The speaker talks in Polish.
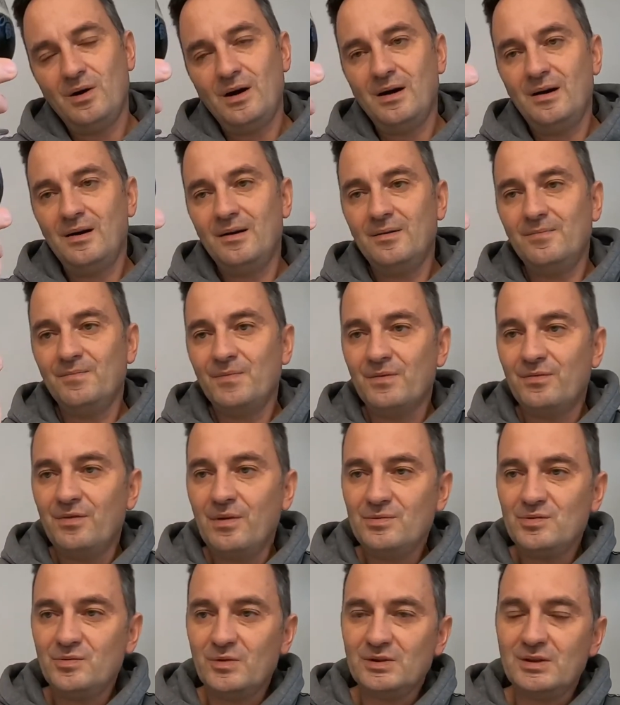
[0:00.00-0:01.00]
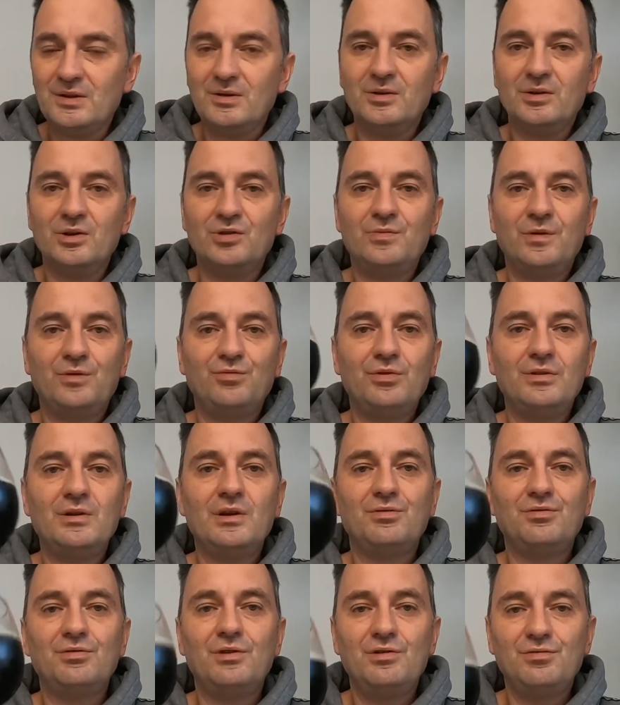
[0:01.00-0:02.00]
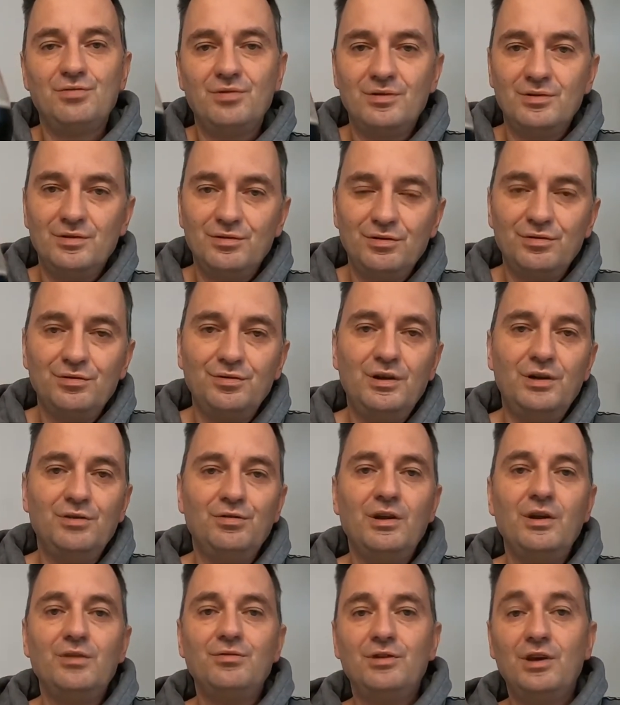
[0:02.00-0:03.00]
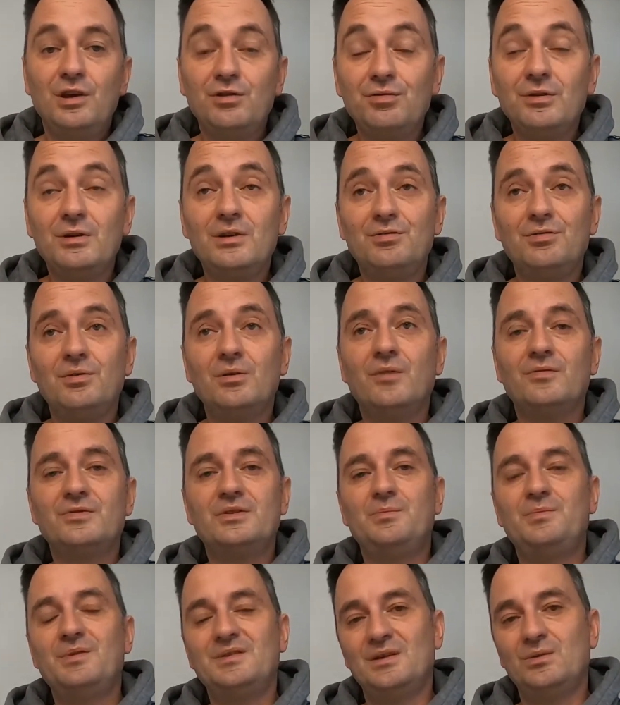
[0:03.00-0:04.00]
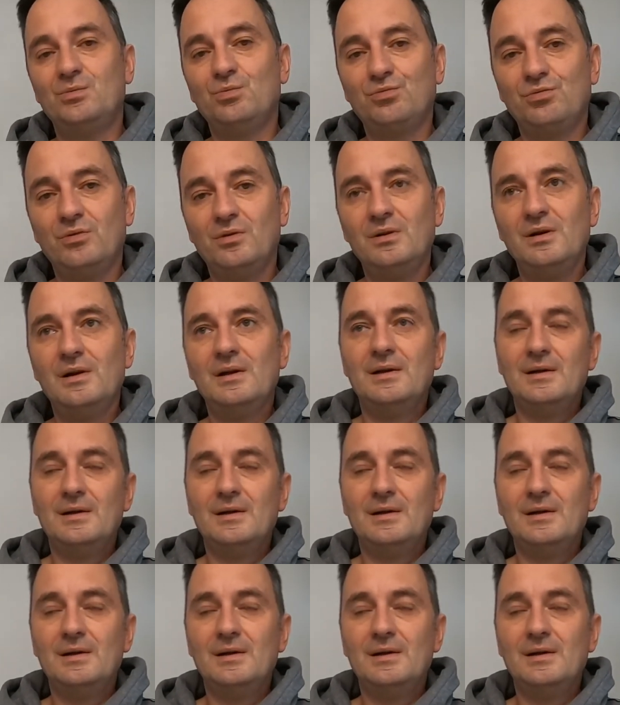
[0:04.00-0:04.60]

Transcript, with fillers: a wiem z własnego doświadczenia, że jeżeli, jeżeli, jeżeli się go wsypie za dużo,